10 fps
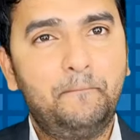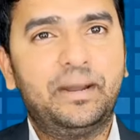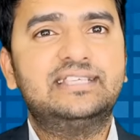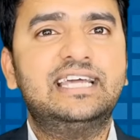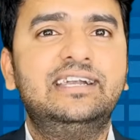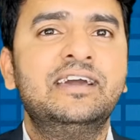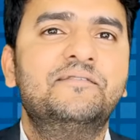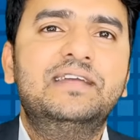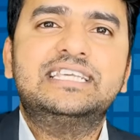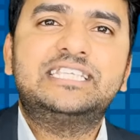ప్రజెంట్
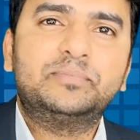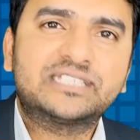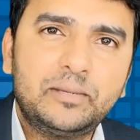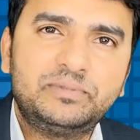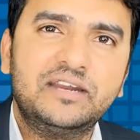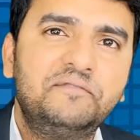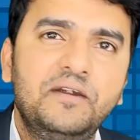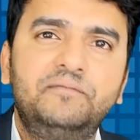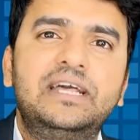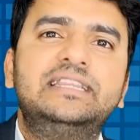వీళ్ళ సబ్స్క్రిప్షన్
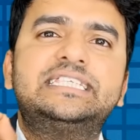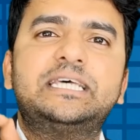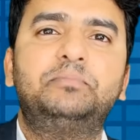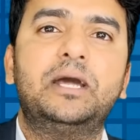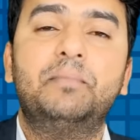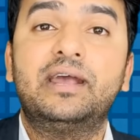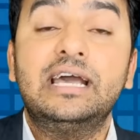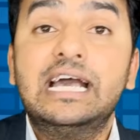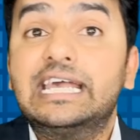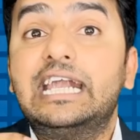ఫిఫ్టీన్త్ సెప్టెంబర్
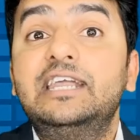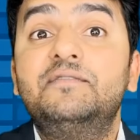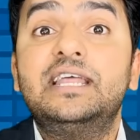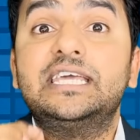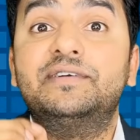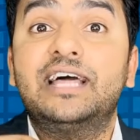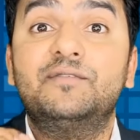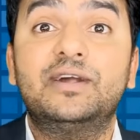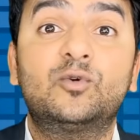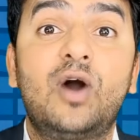రెండు వేల ఇరవై
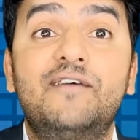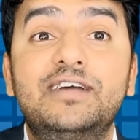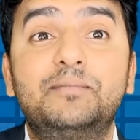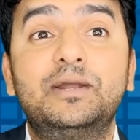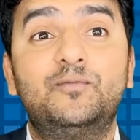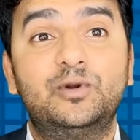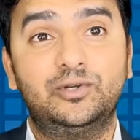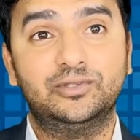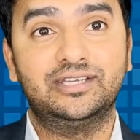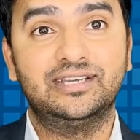నాలుగు వరకు అవైలబుల్
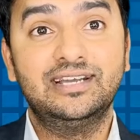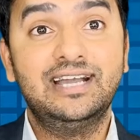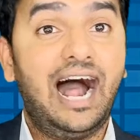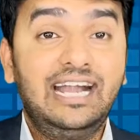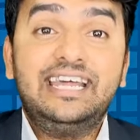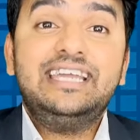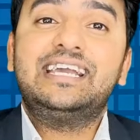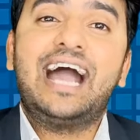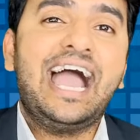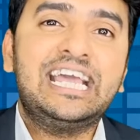ఉంటుంది అంటే
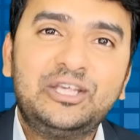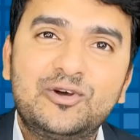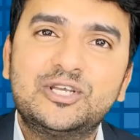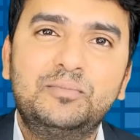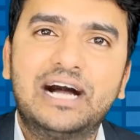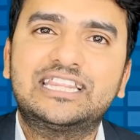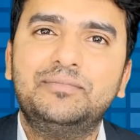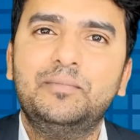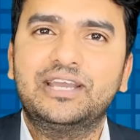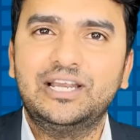ఇంకా ఐదు రోజులు
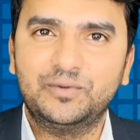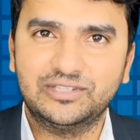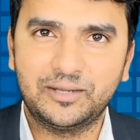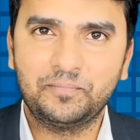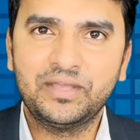మాత్రమే మిగిలి ఉంది